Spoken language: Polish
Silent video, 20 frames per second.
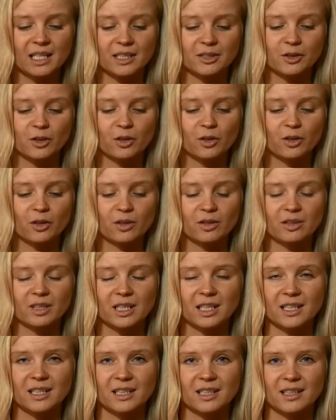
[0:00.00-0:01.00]
do
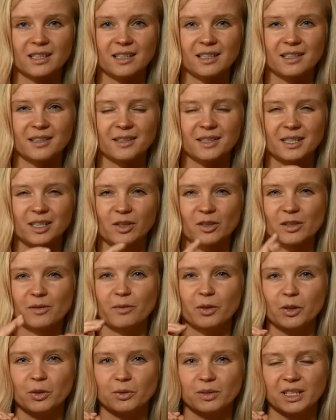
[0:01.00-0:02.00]
e,
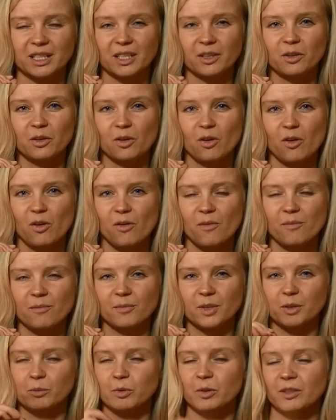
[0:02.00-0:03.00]
rozwoju takiego
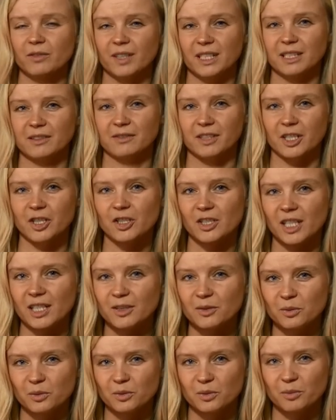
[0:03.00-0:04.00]
i budowania
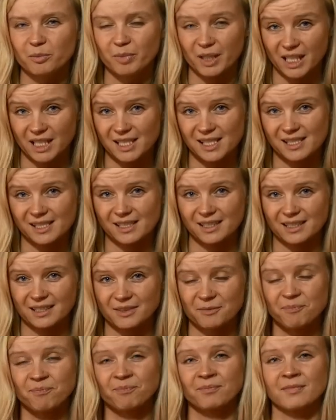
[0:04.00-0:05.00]
warsztatu,
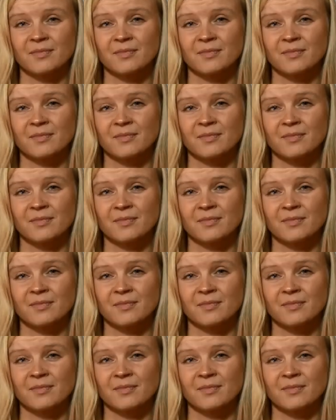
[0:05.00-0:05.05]
pracy